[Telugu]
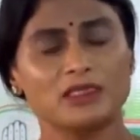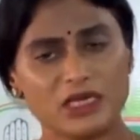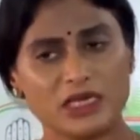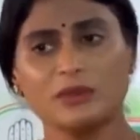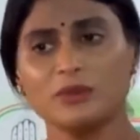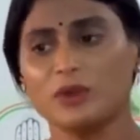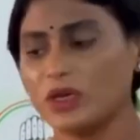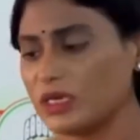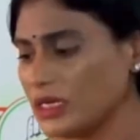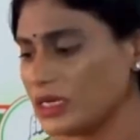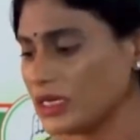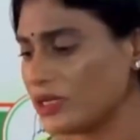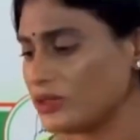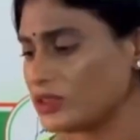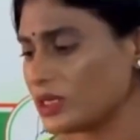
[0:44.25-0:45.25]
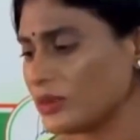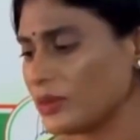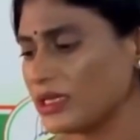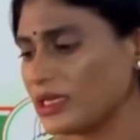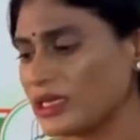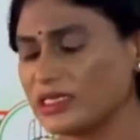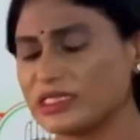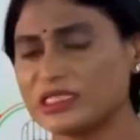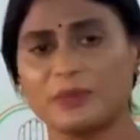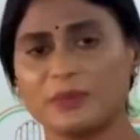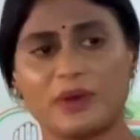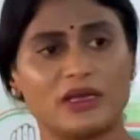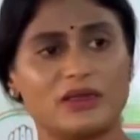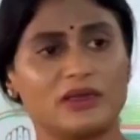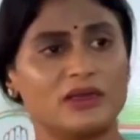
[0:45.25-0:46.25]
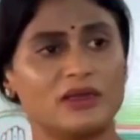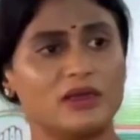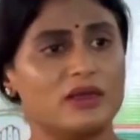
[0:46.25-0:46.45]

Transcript: జగన్మోహన్ రెడ్డి గారు సమాధానం చెప్పాలి